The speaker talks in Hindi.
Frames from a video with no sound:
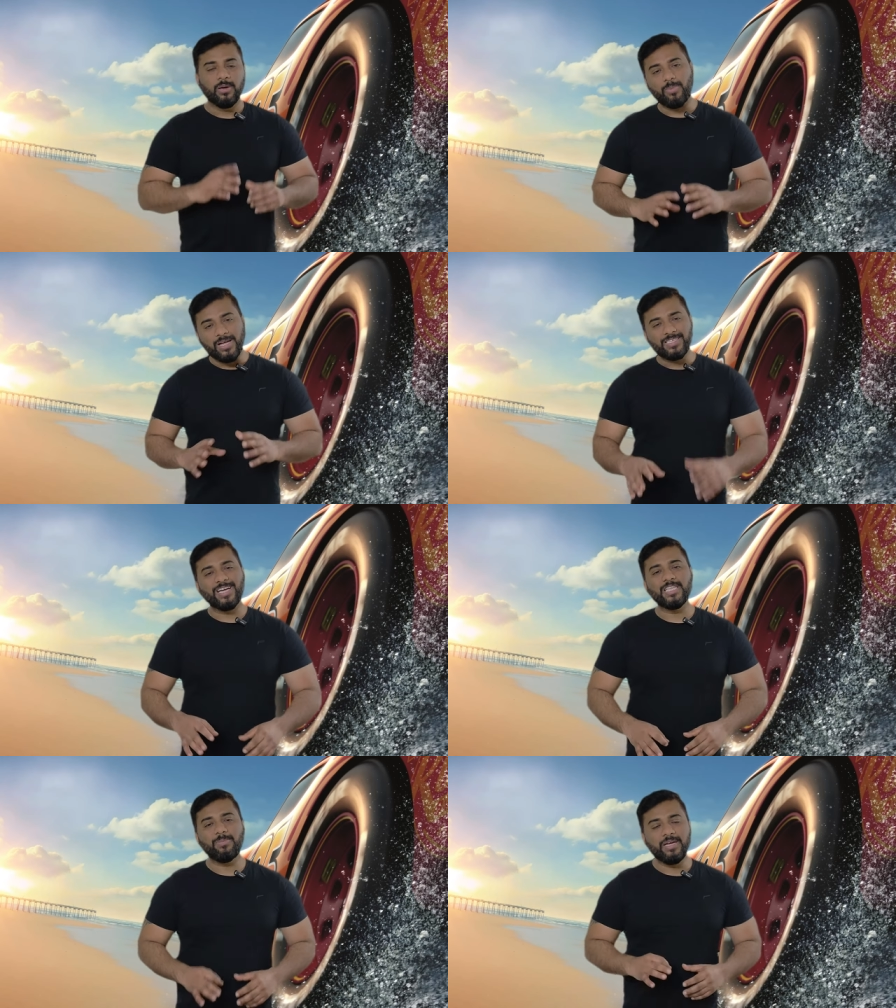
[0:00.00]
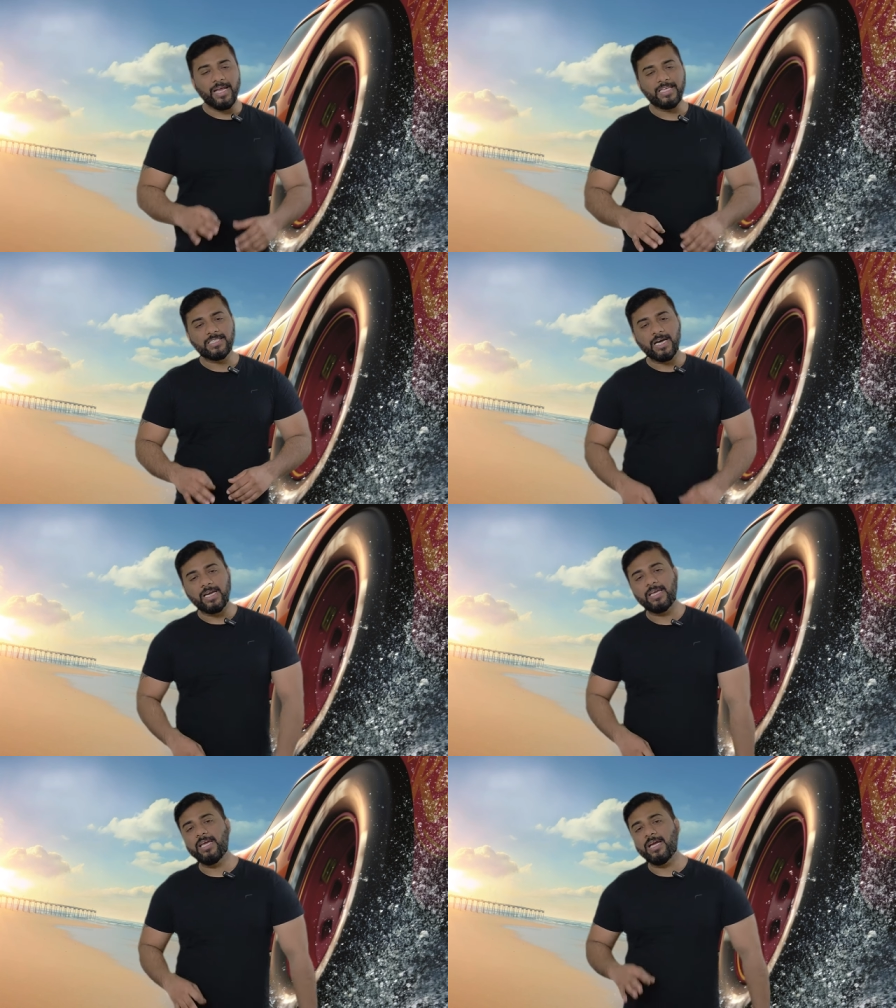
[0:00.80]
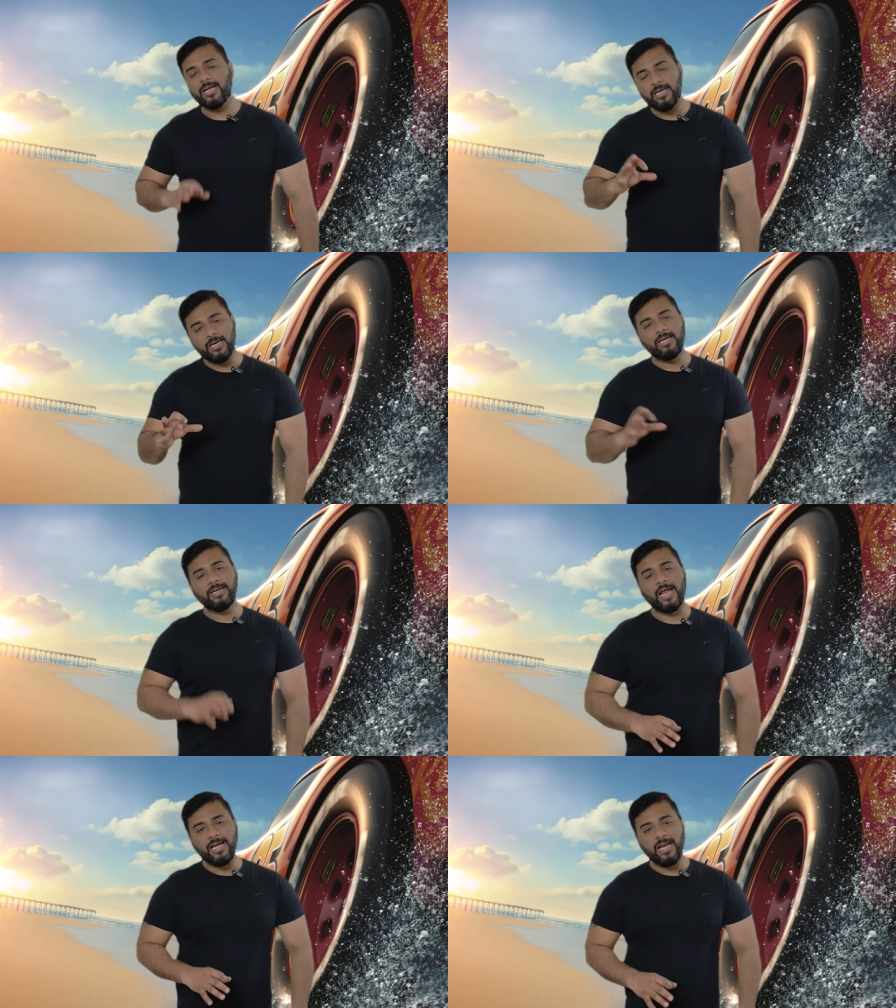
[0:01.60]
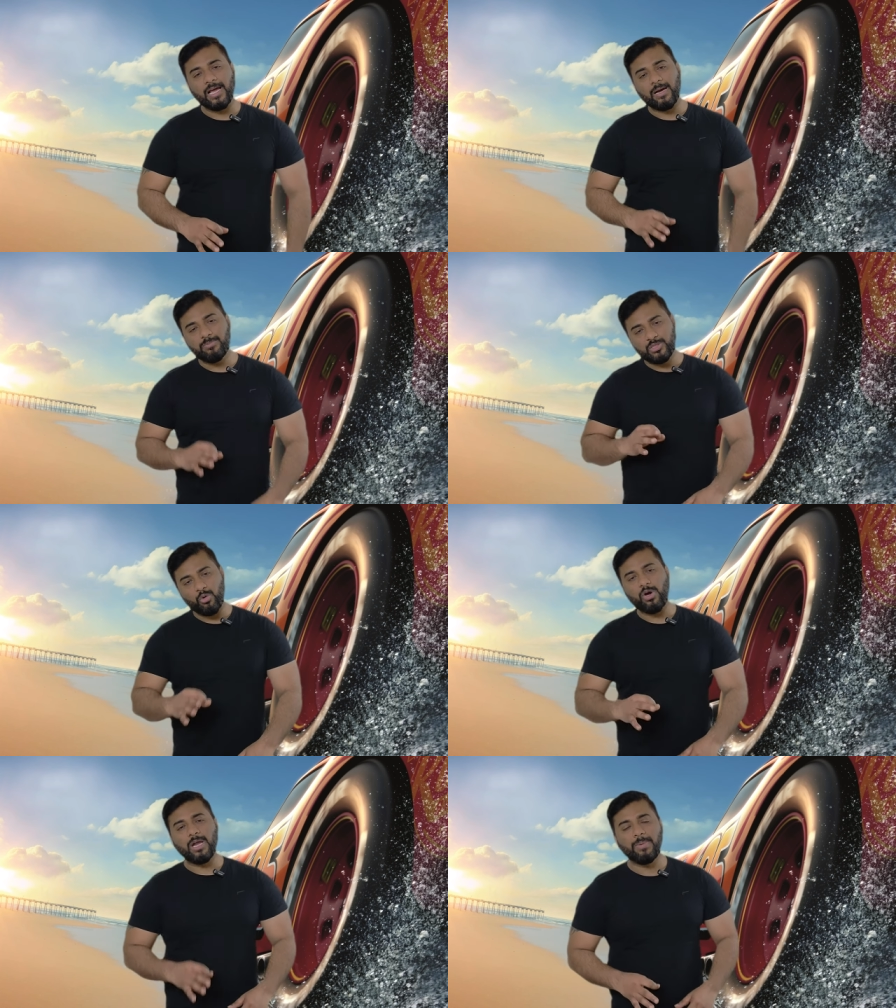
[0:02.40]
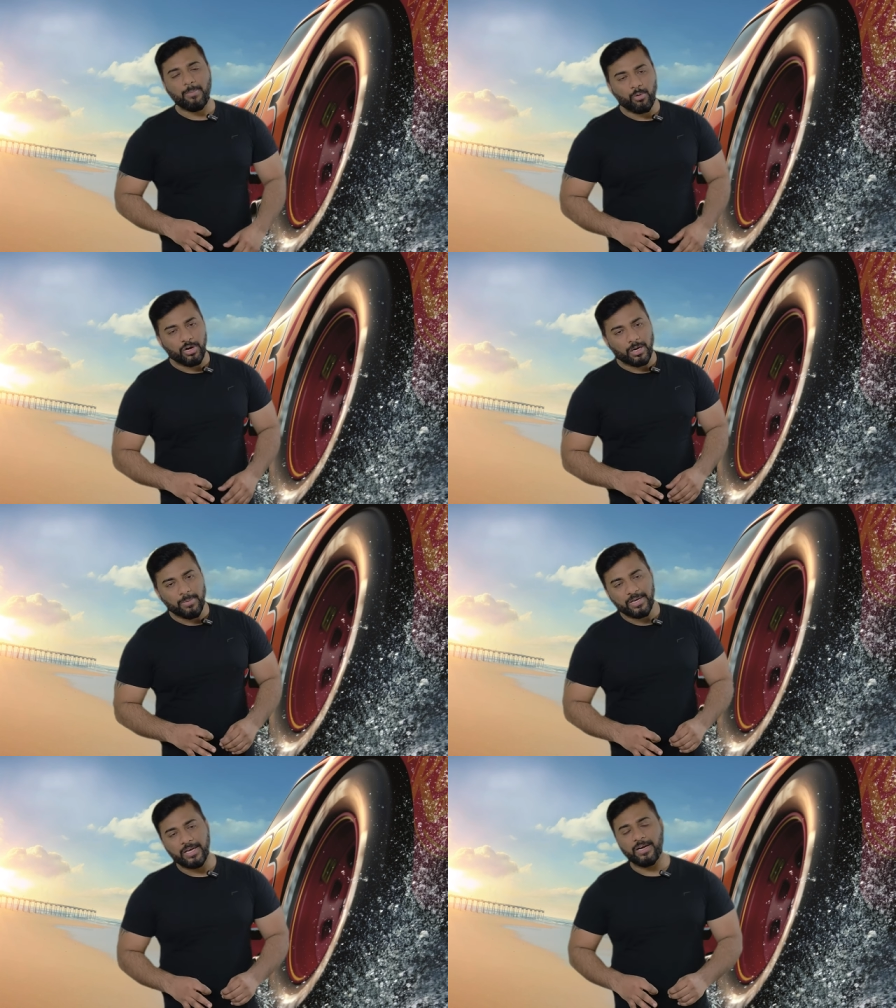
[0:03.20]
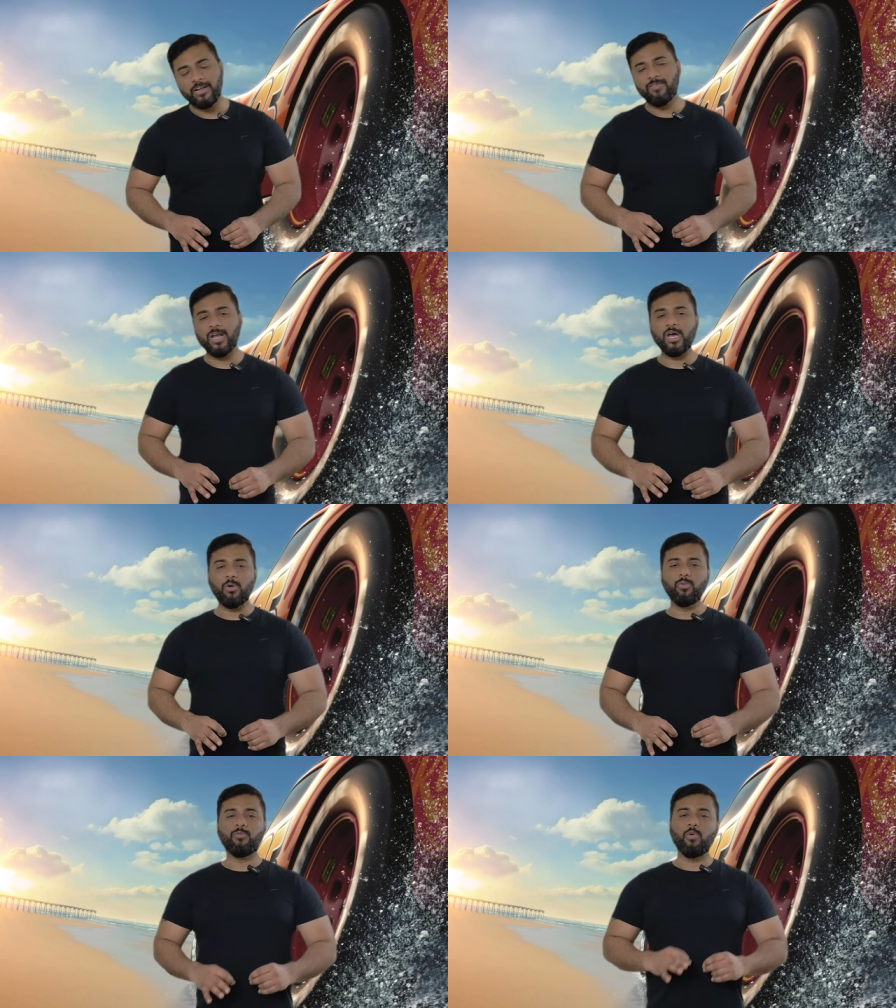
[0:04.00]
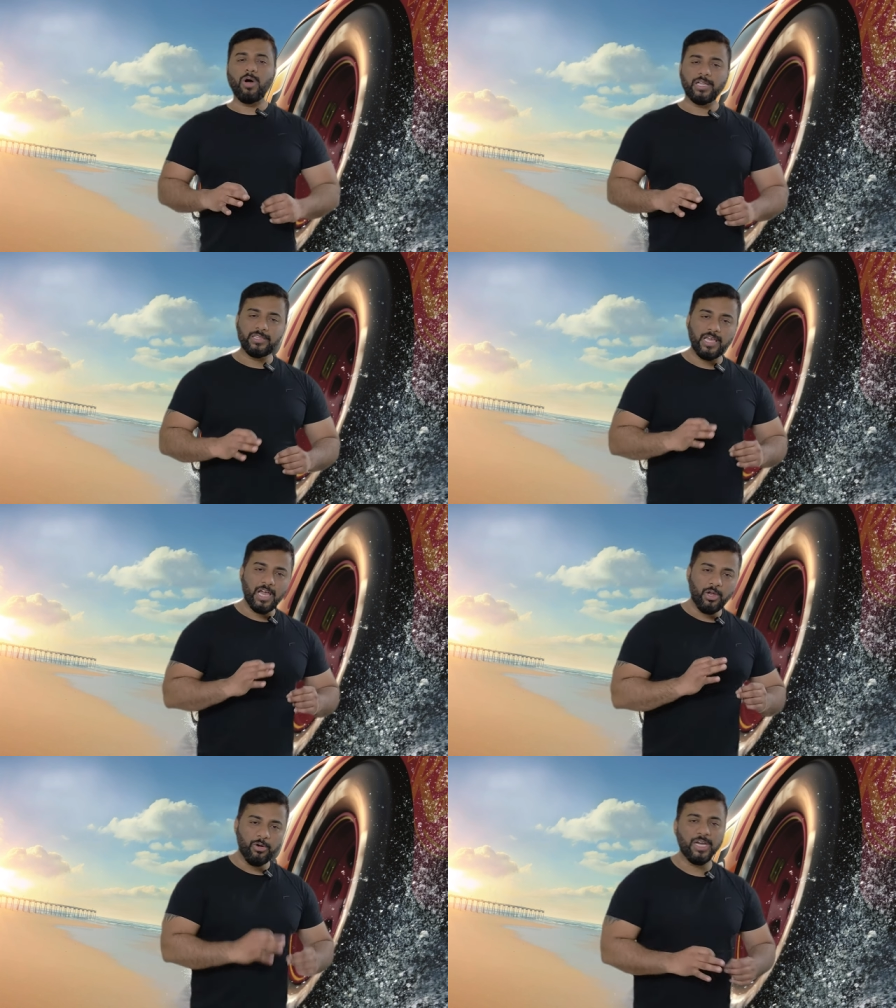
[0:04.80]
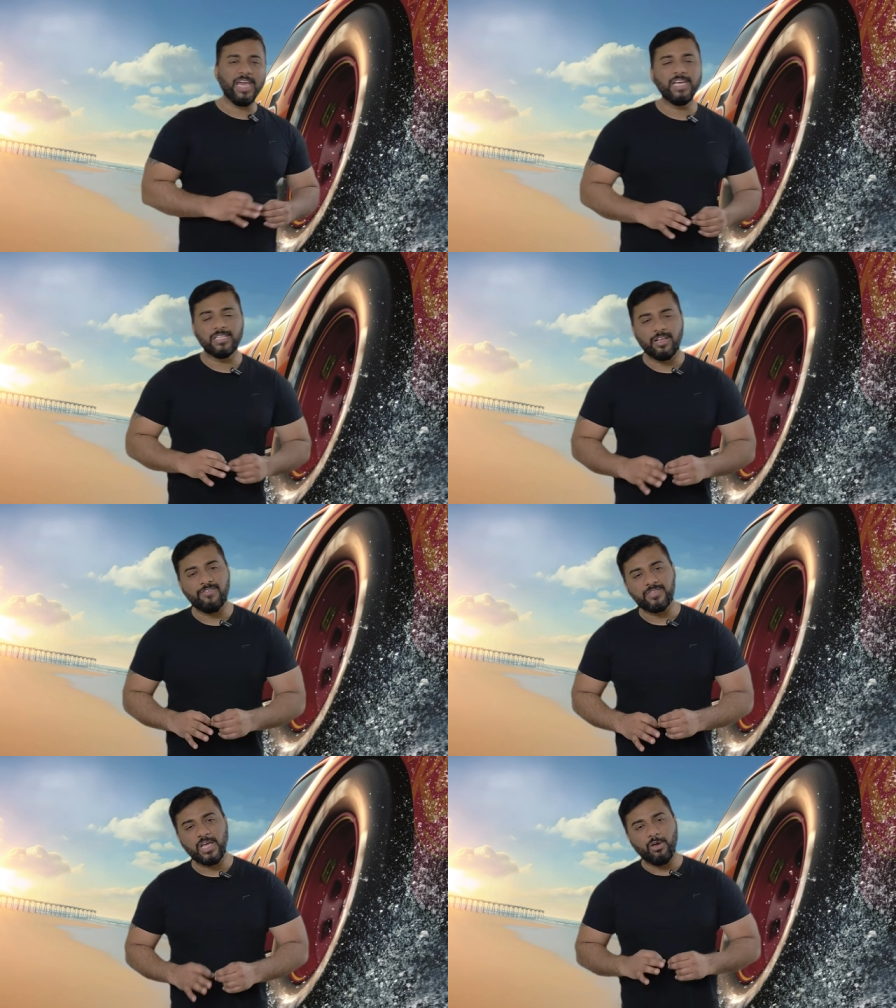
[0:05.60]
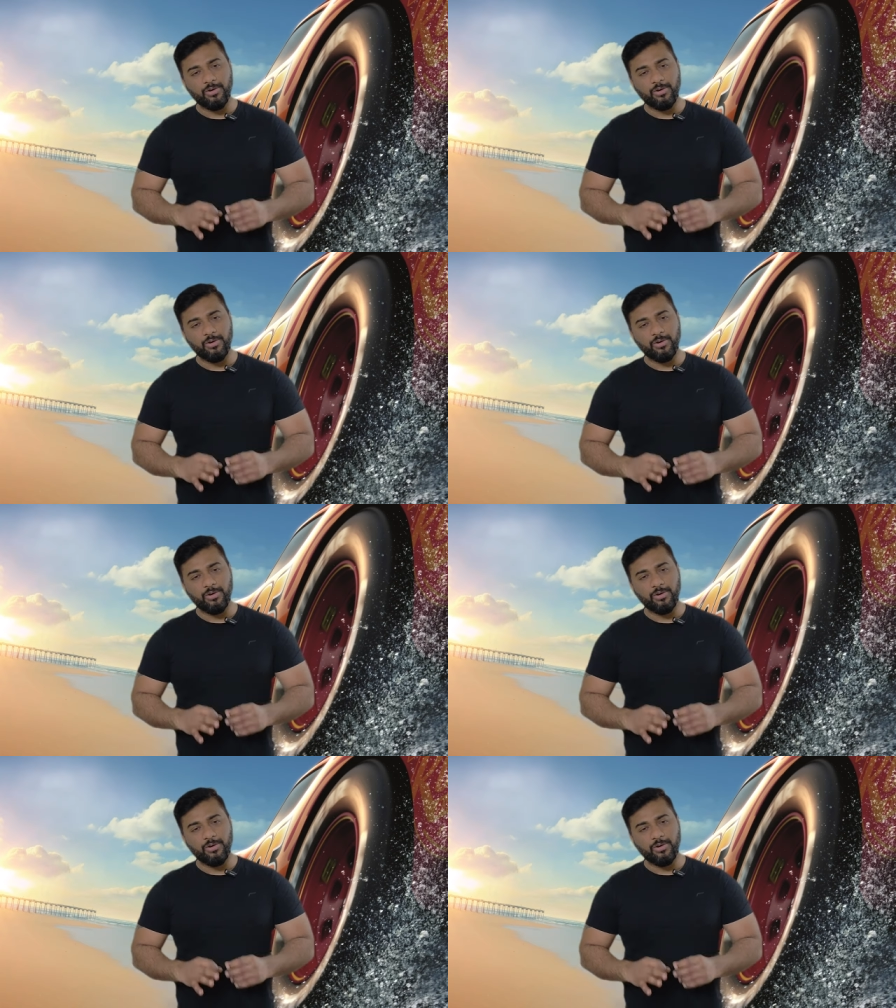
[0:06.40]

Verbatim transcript: सो बात करते हैं अपनी नेक्स्ट कार की एंड अंडर टेन लाख अब जो कार मैं आपको रिकमेंड करने वाला हूँ वो आती है हिंडाई की तरफ से